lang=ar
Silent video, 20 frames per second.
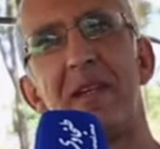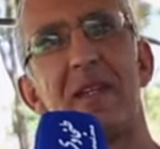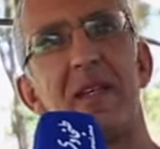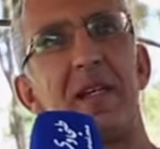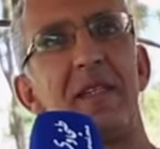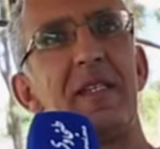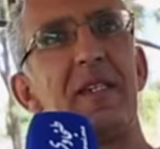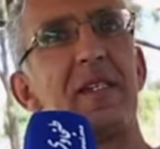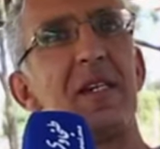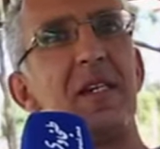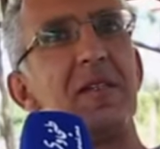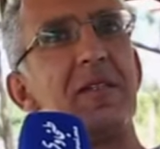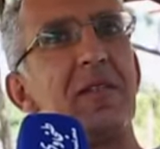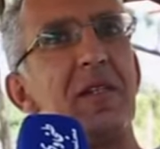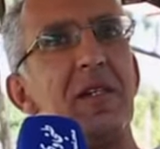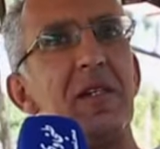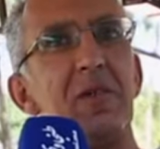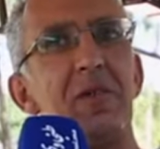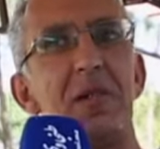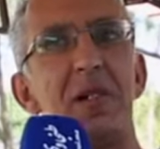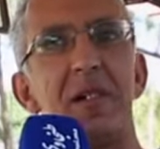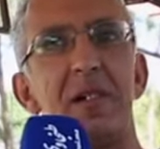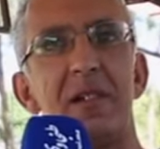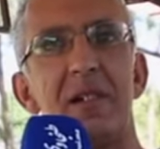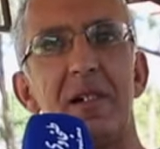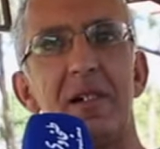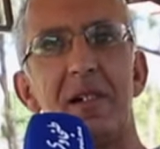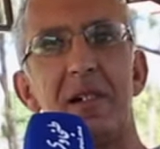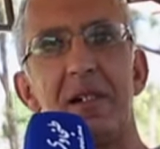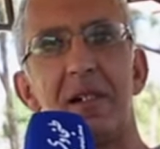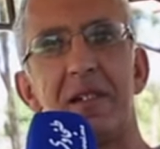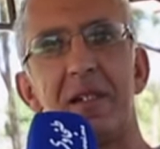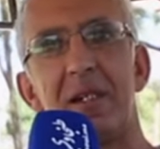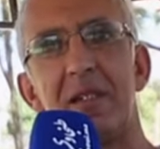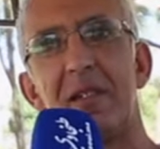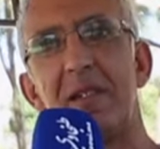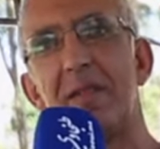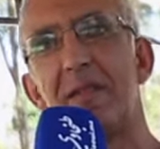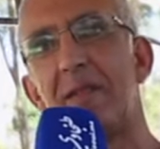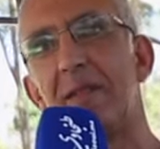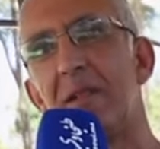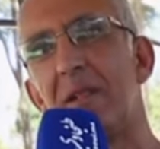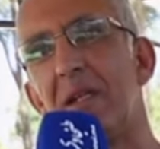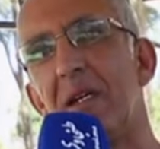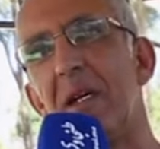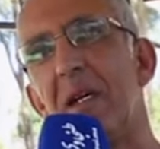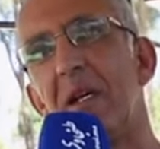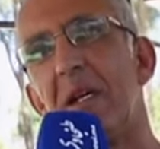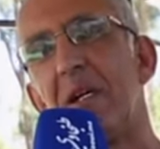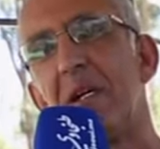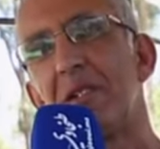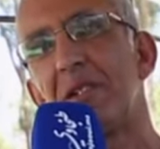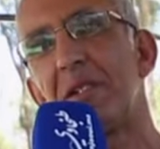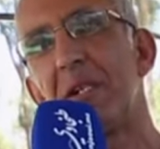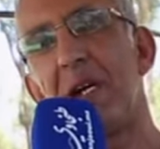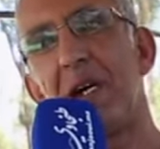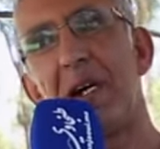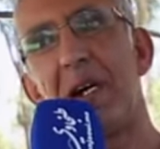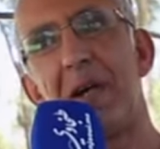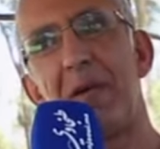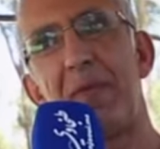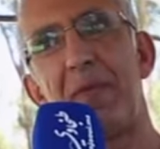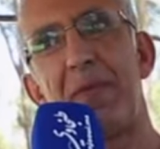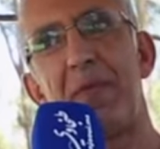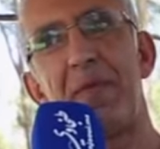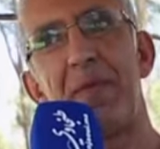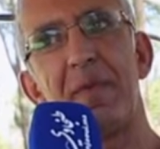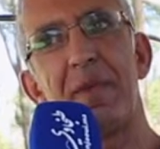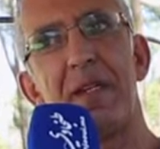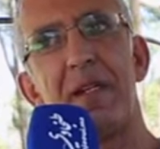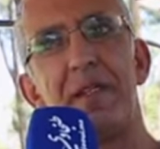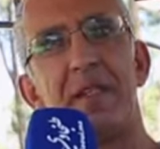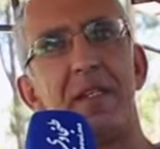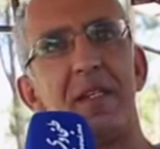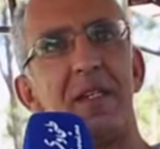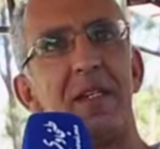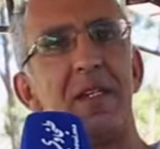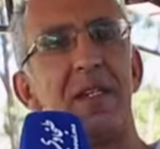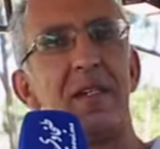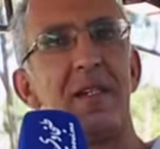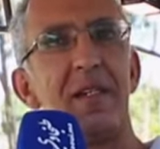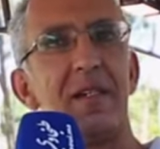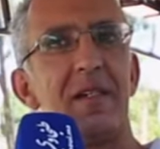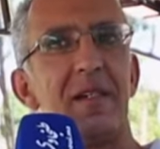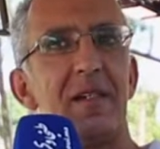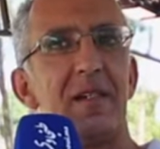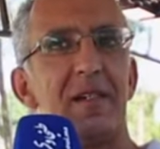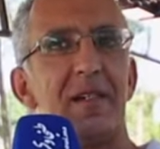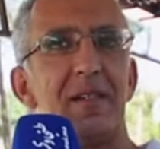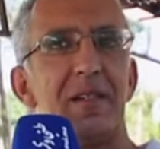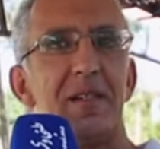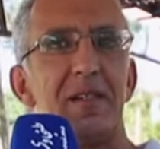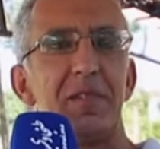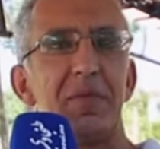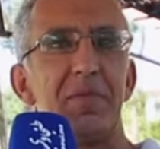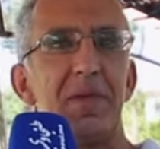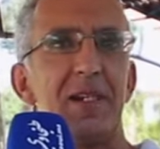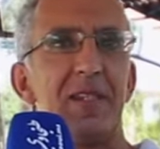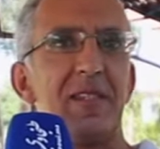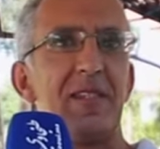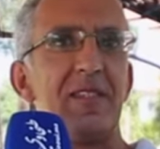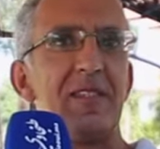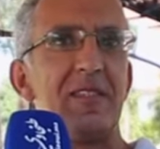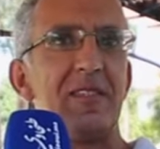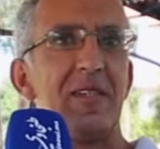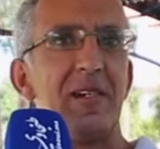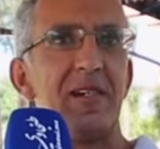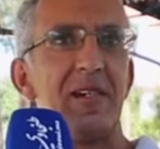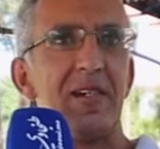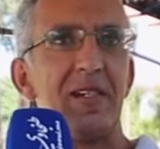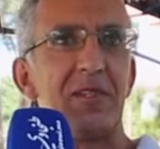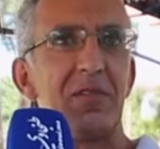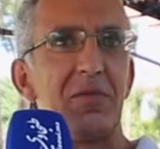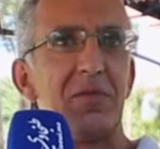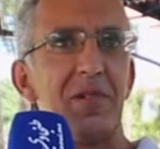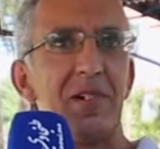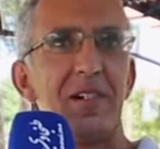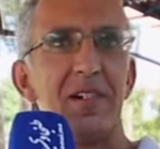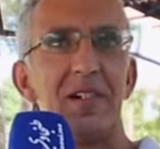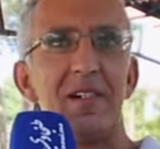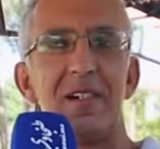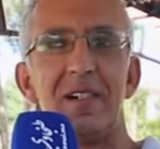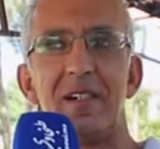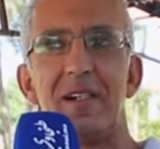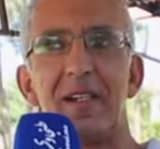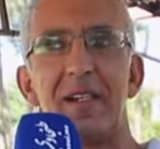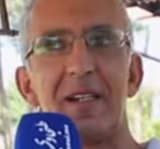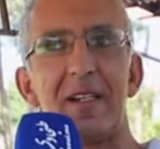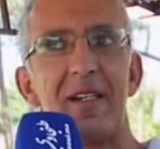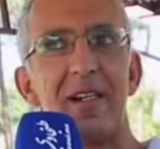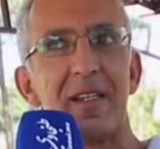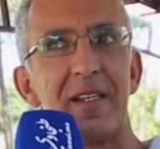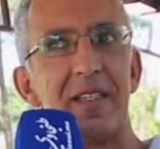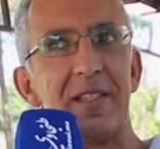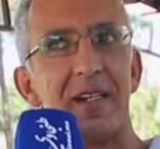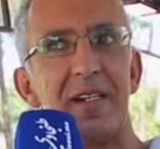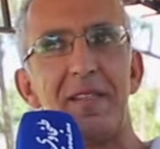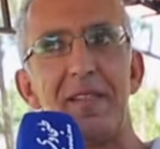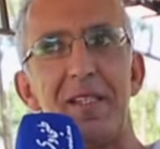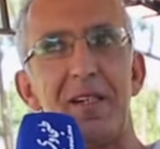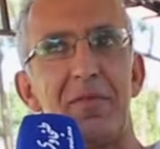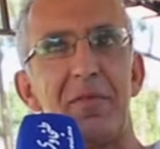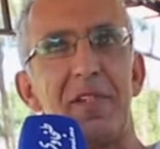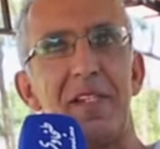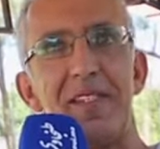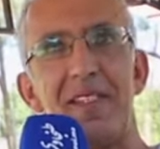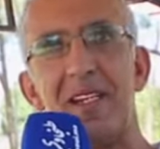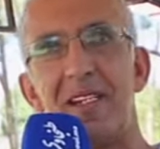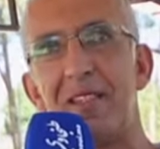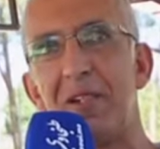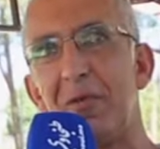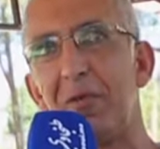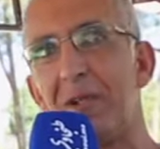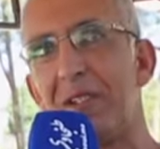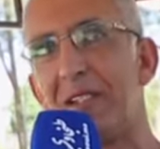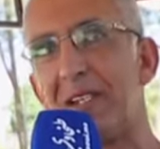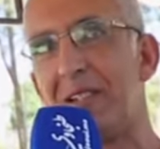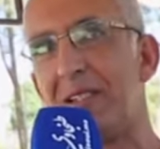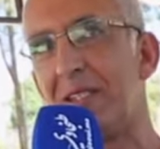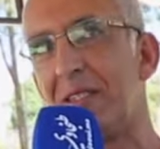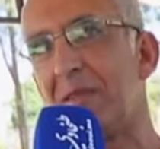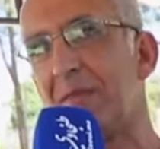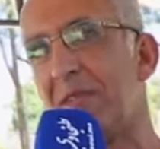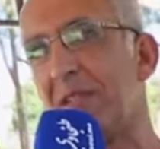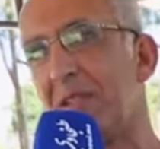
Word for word: يعني كانت هوايه كانت شغف يعني آه، اثبات للذات ورضا النفس يعني هذا هو اللي كان الهدف